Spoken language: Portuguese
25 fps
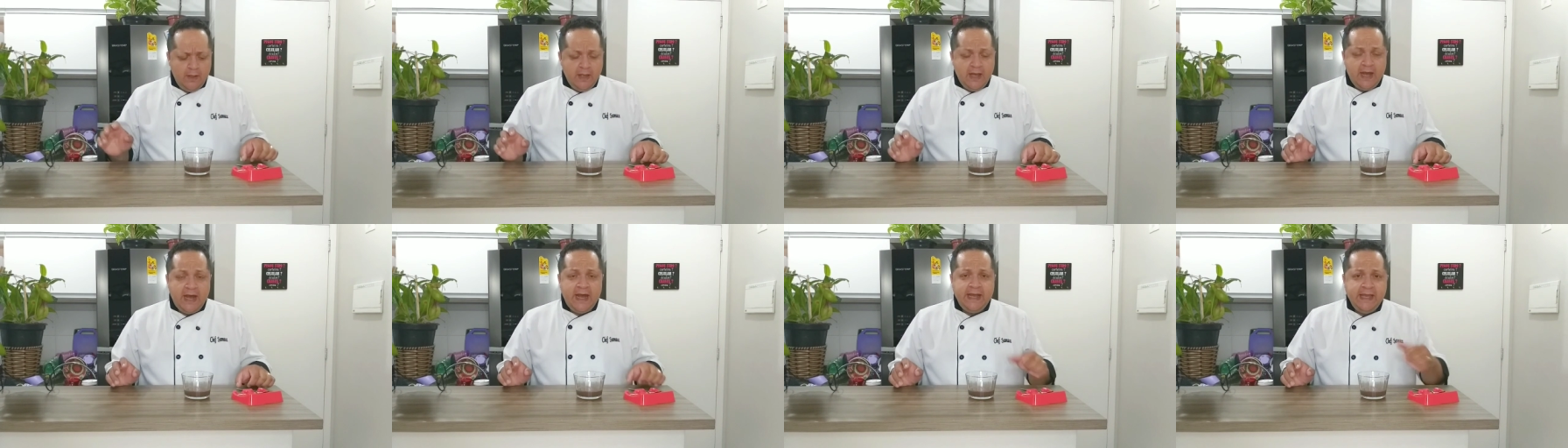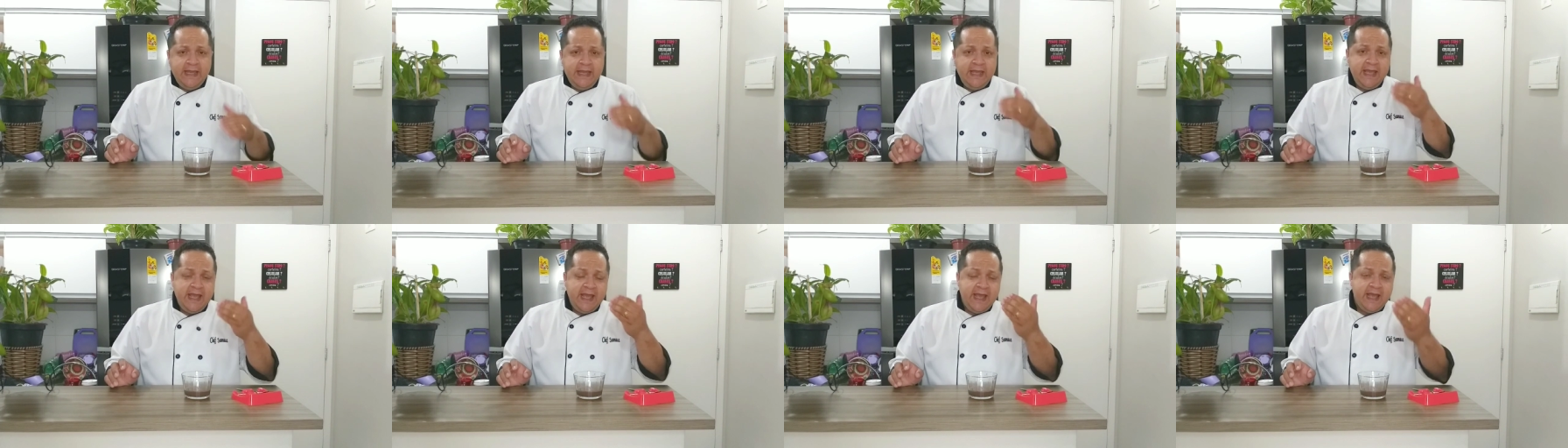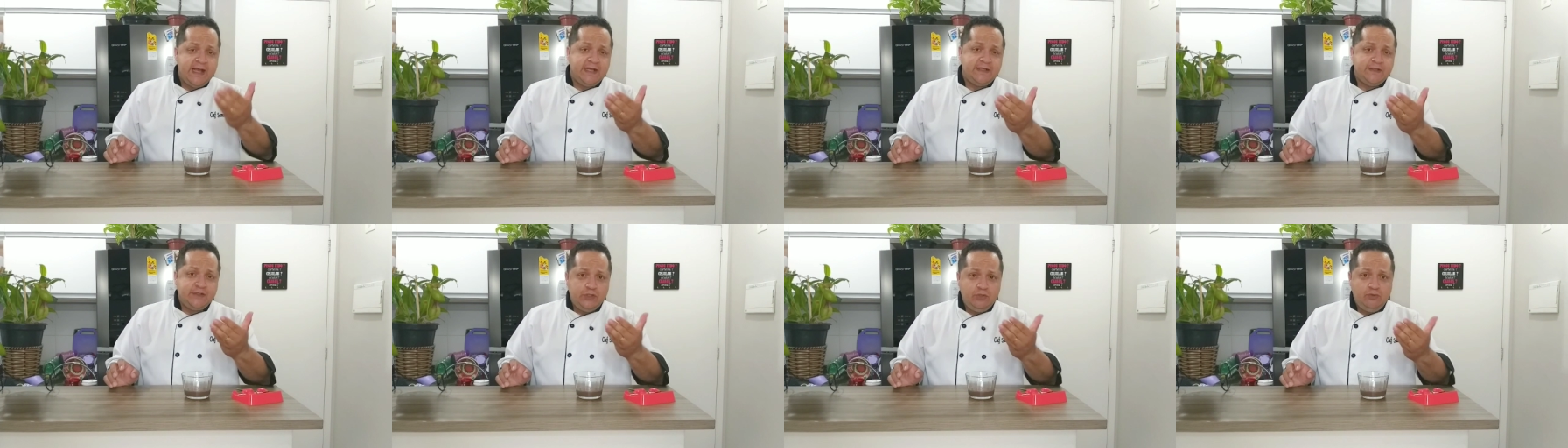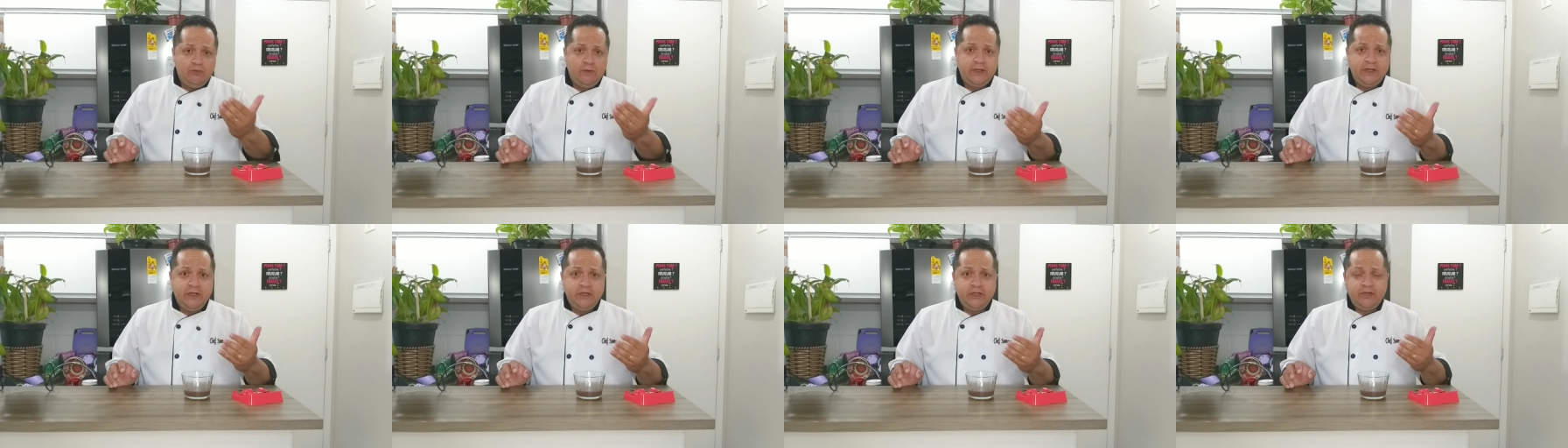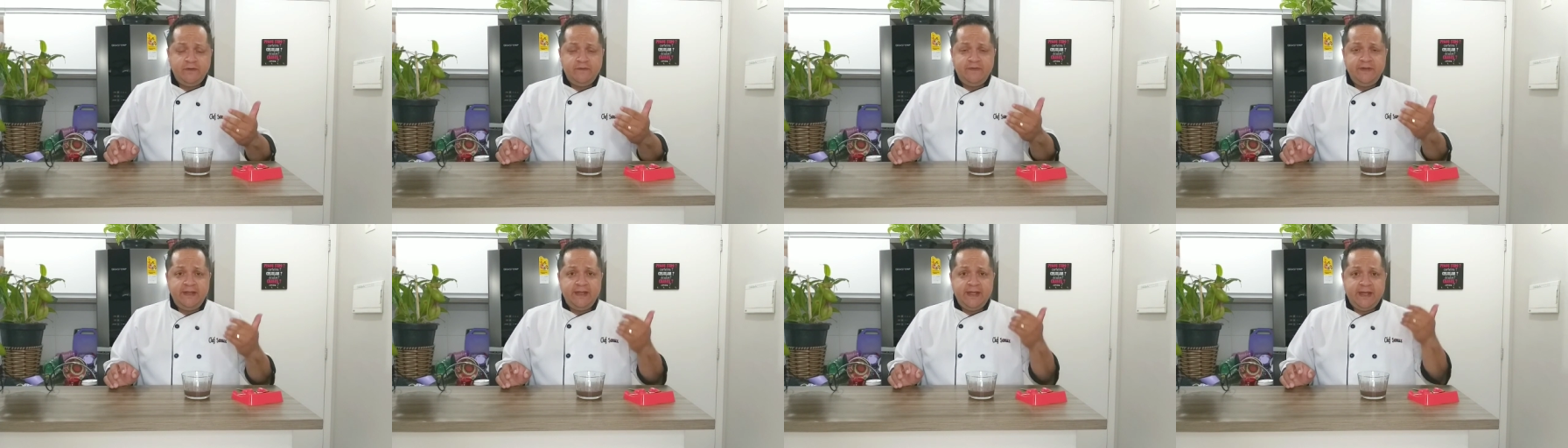Aí é a sua
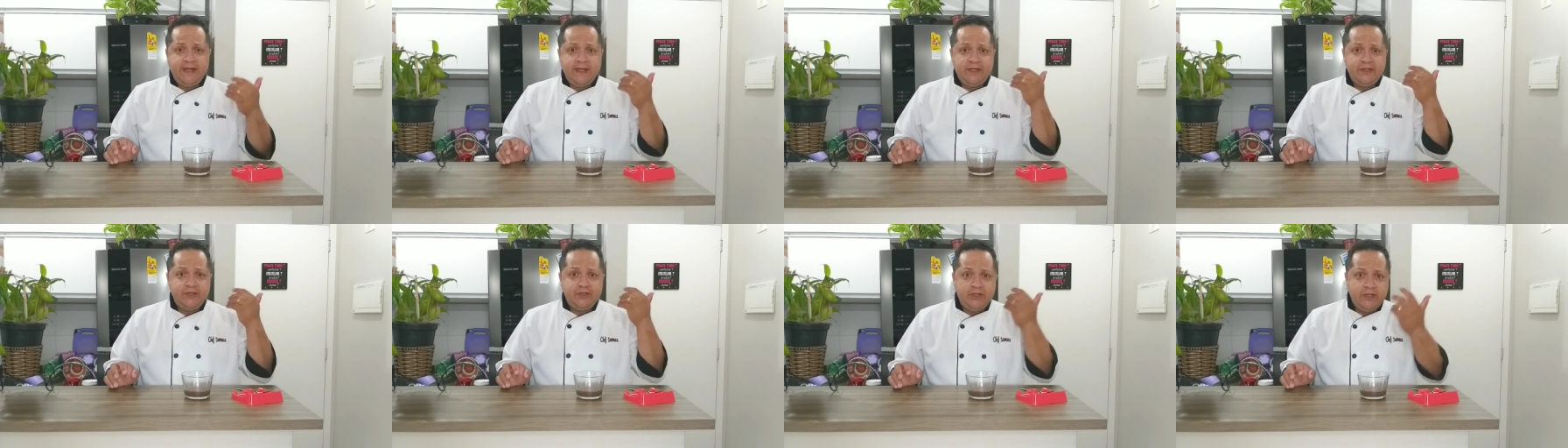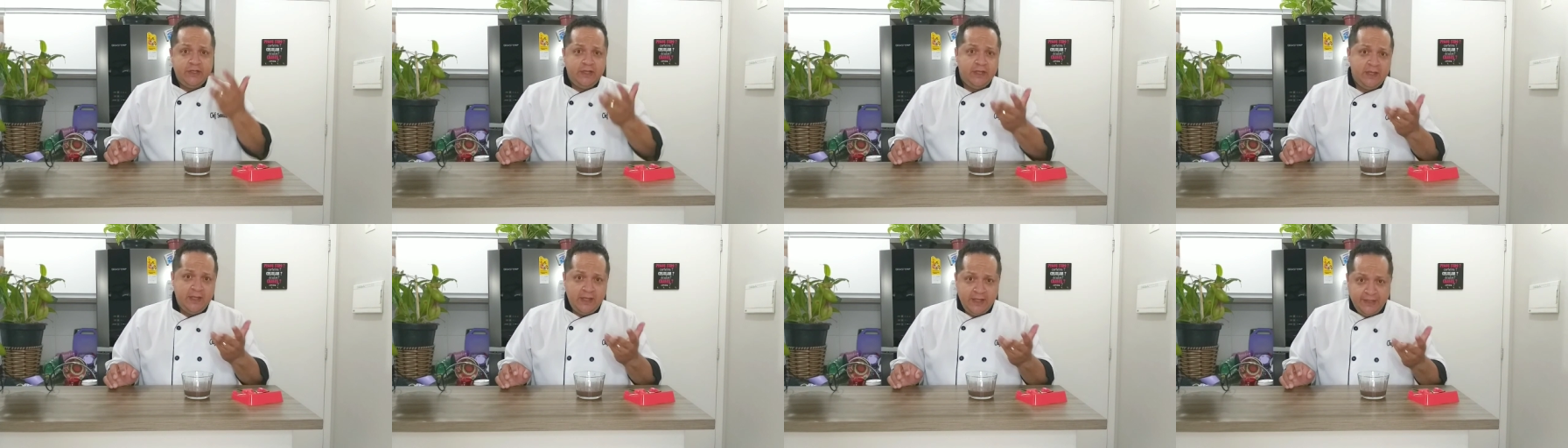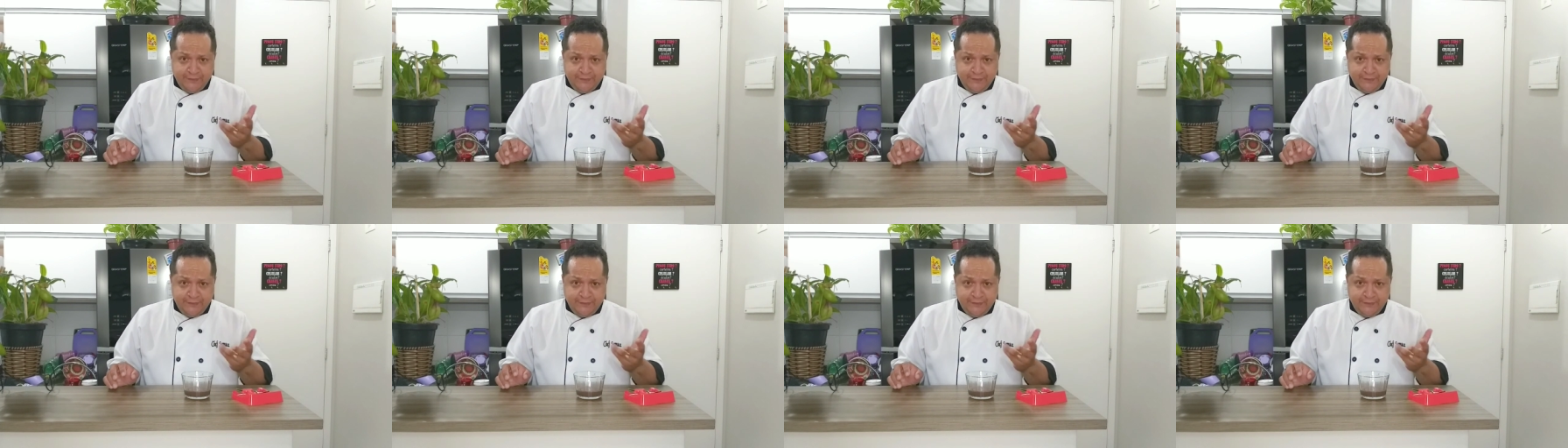criatividade,